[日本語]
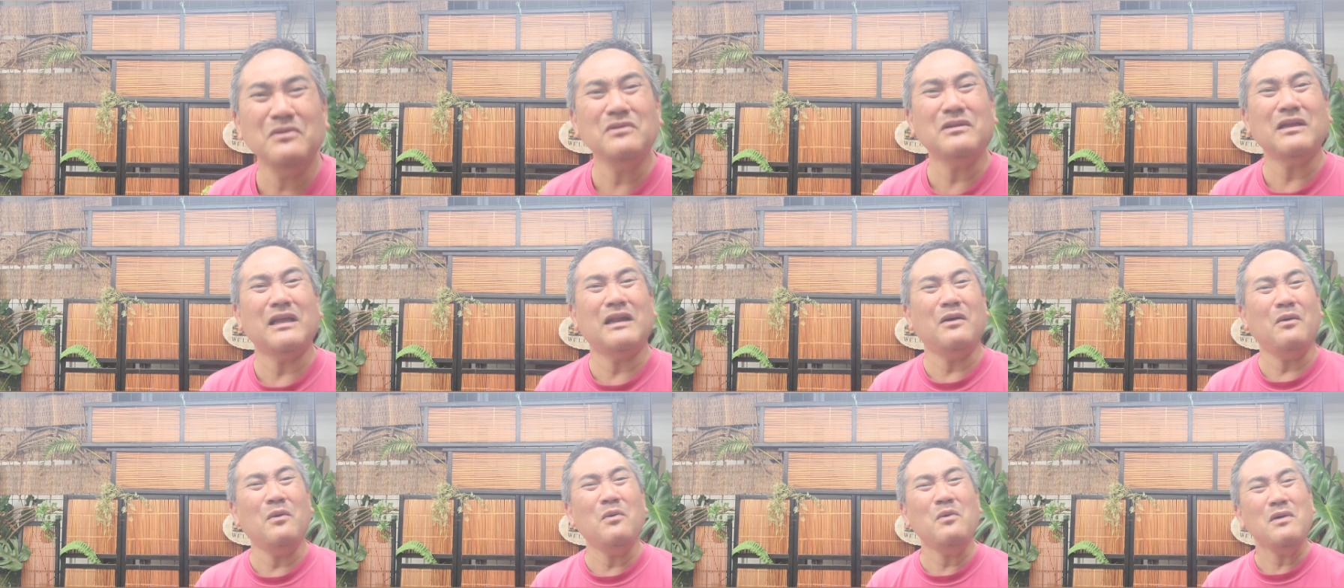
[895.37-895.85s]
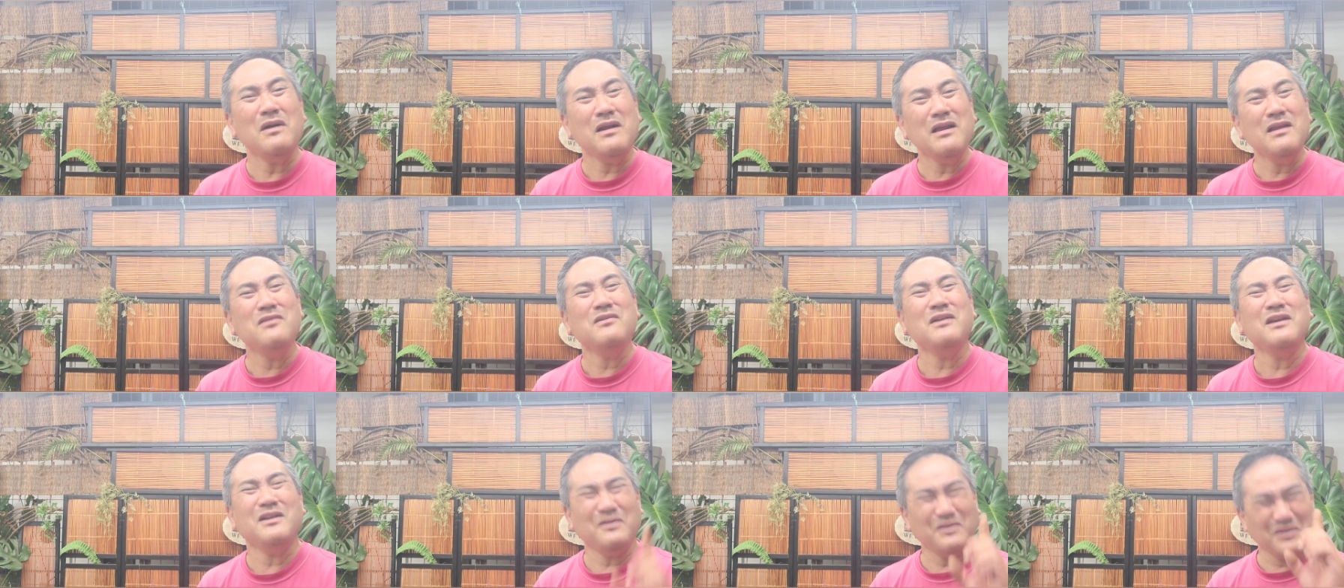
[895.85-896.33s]
うたら怒ら
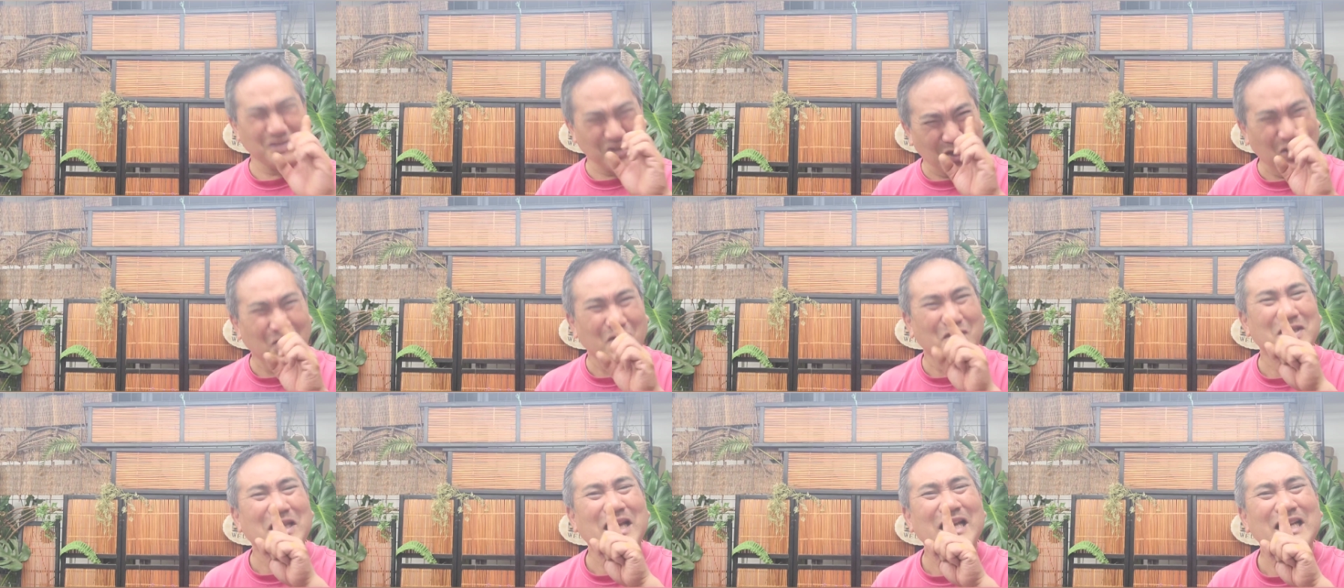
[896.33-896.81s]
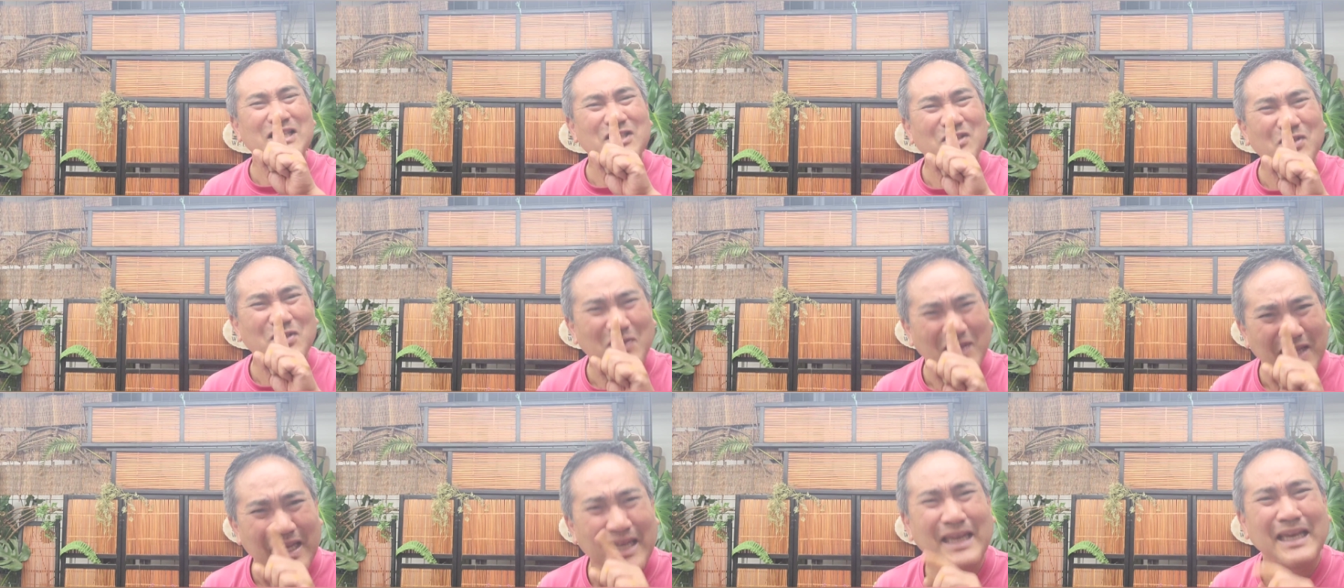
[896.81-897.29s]
れるけど、ちょっと内
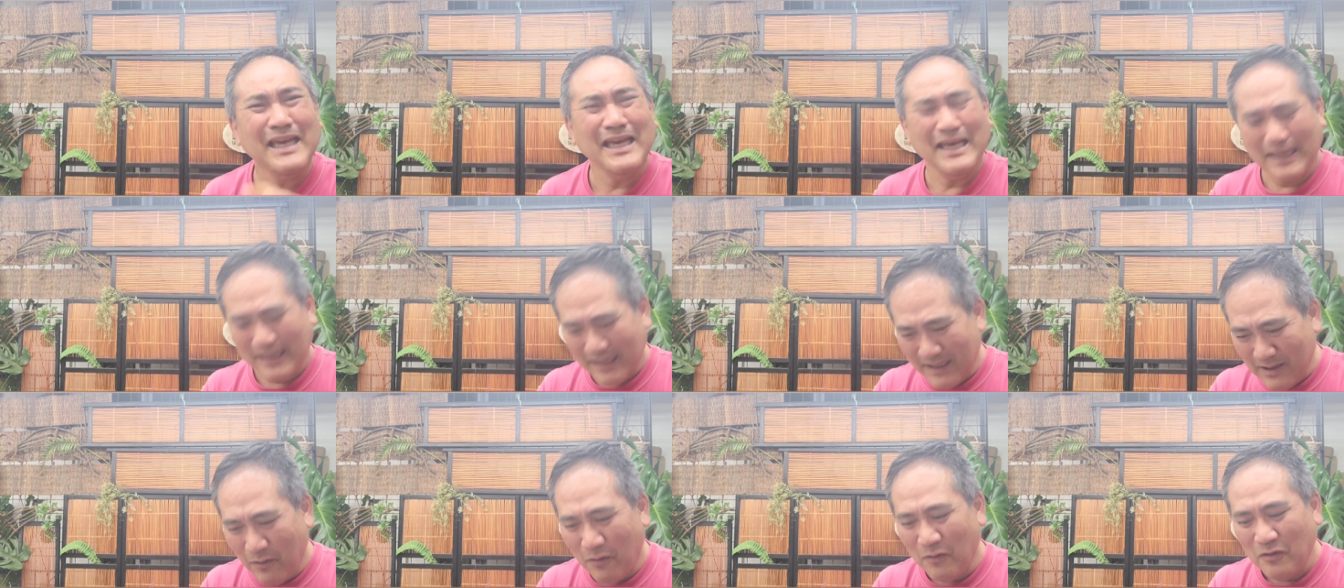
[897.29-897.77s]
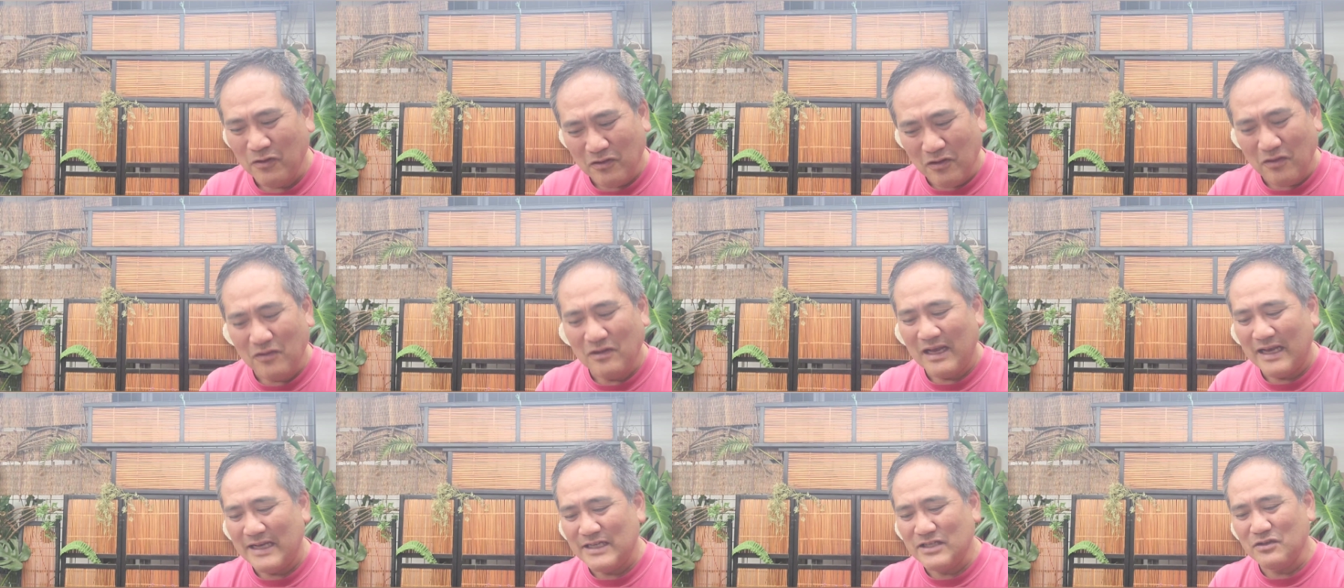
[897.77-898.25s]
緒ね。本
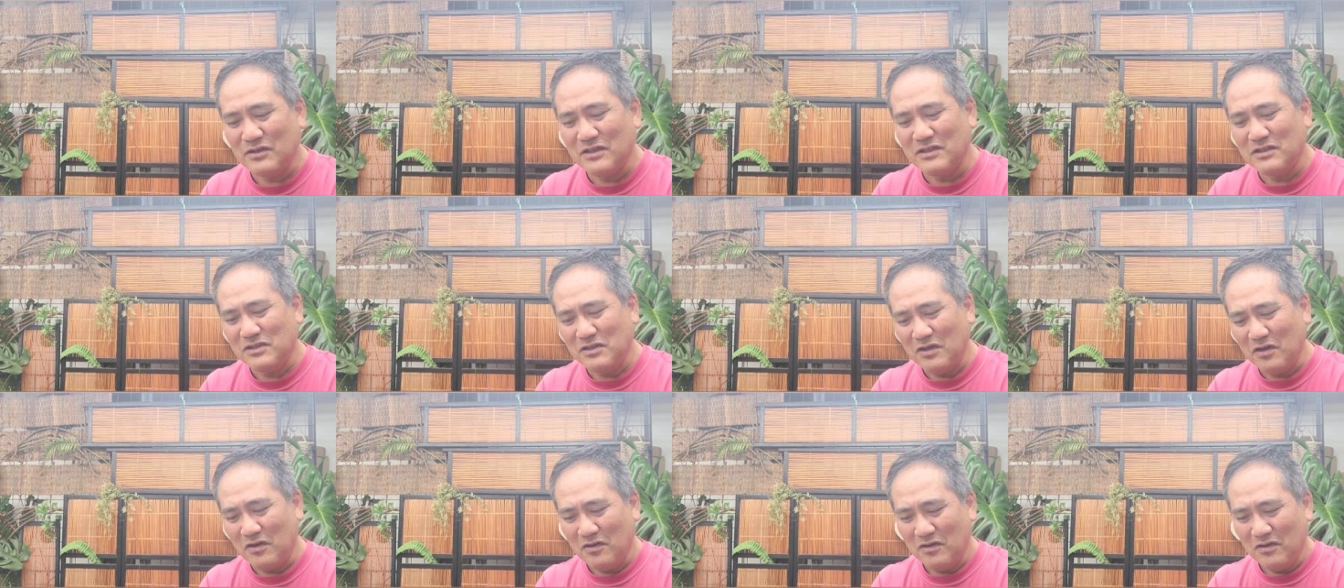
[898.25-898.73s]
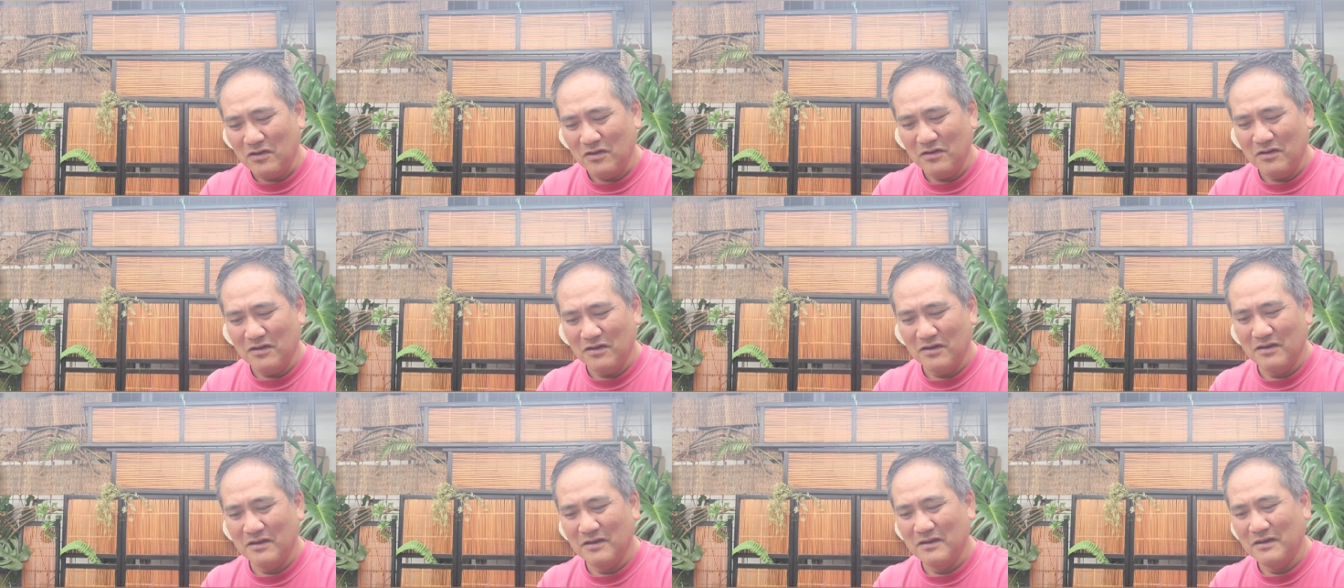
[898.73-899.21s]
当内緒ですよ。
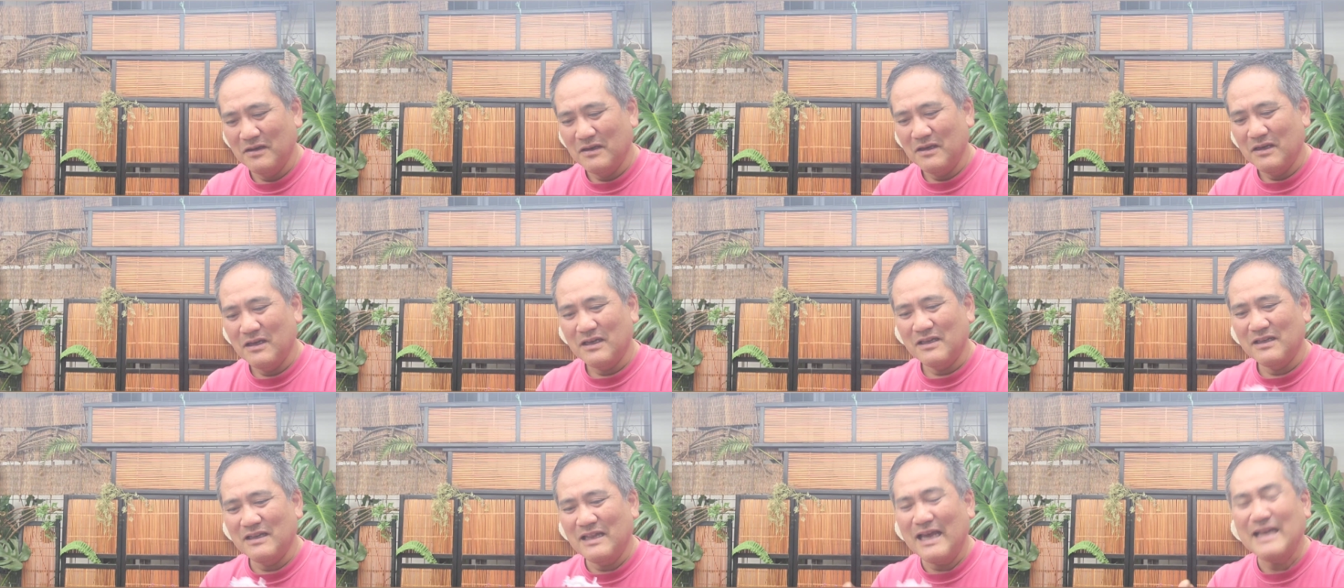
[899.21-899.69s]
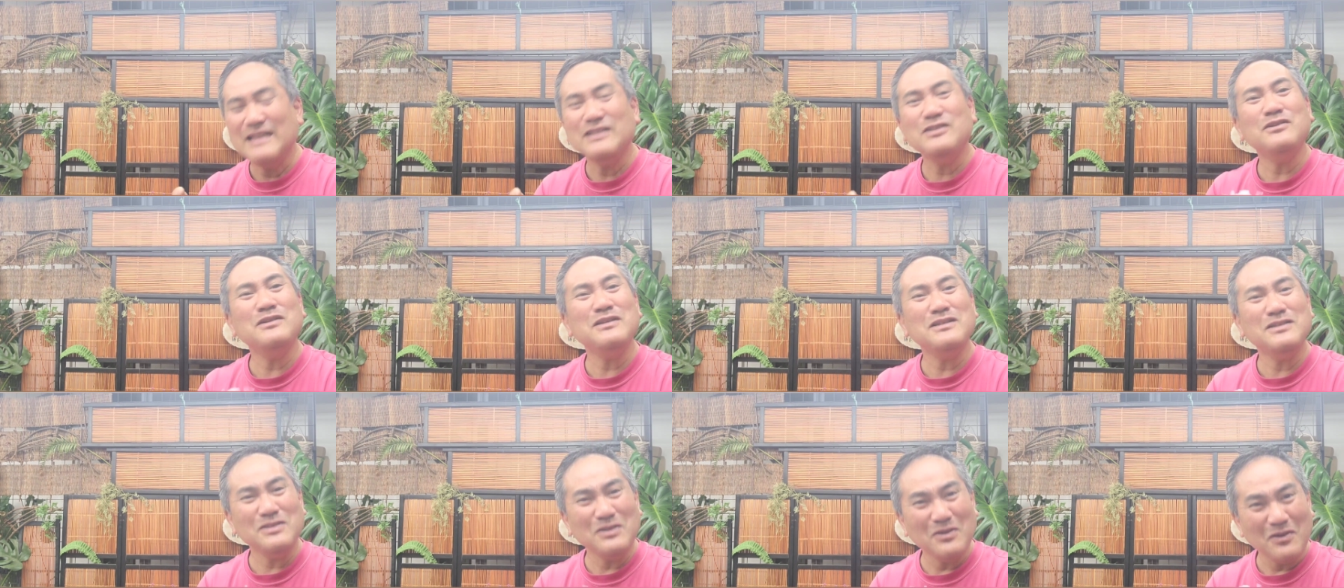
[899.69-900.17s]
内
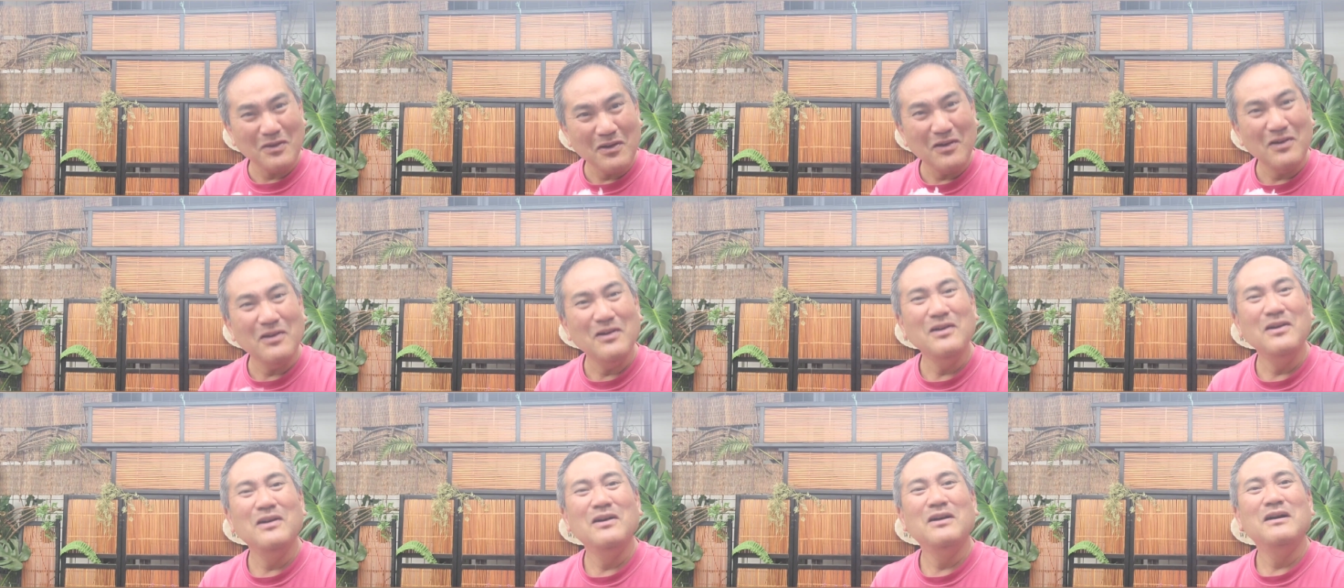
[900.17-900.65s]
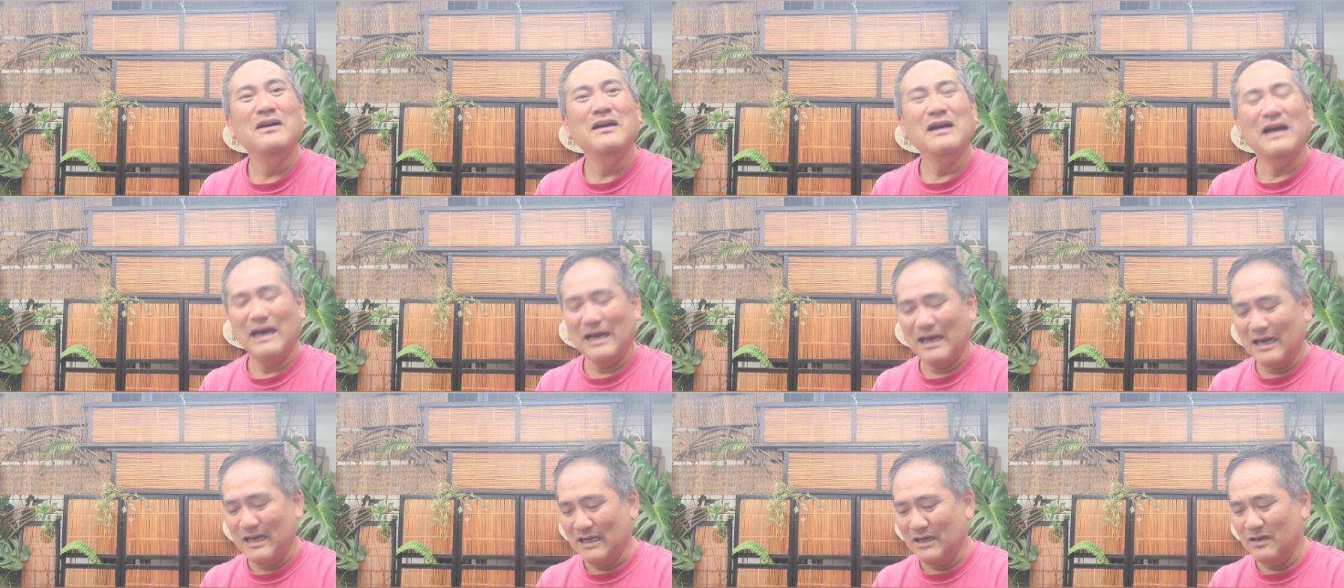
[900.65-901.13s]
緒ですよ。
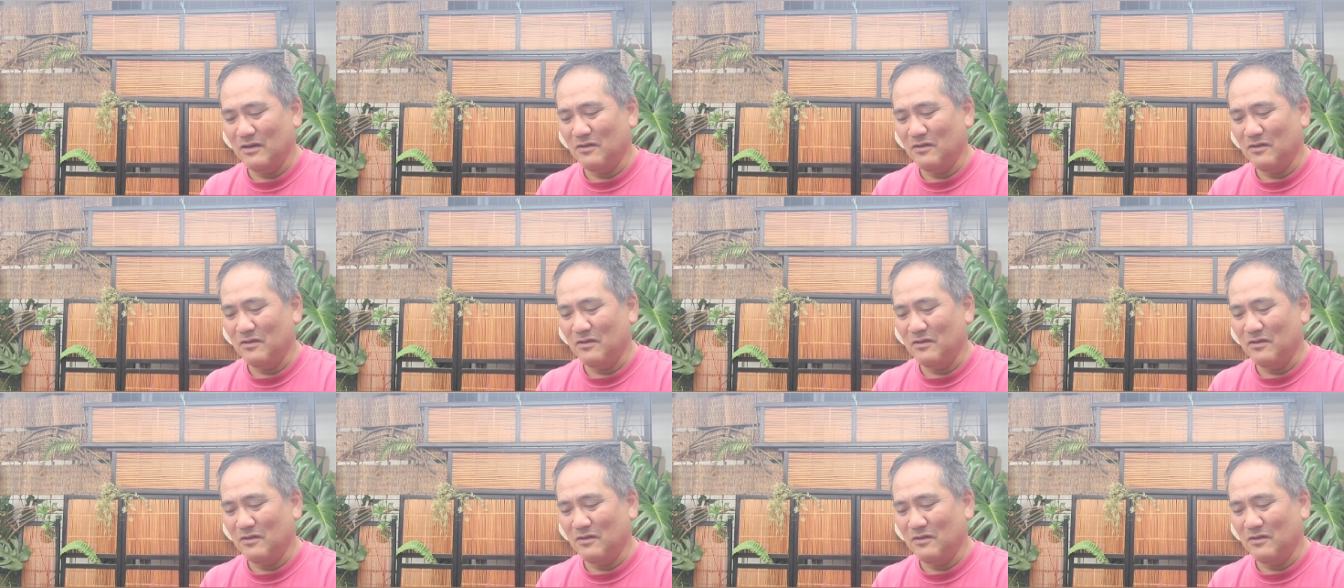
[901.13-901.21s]
あ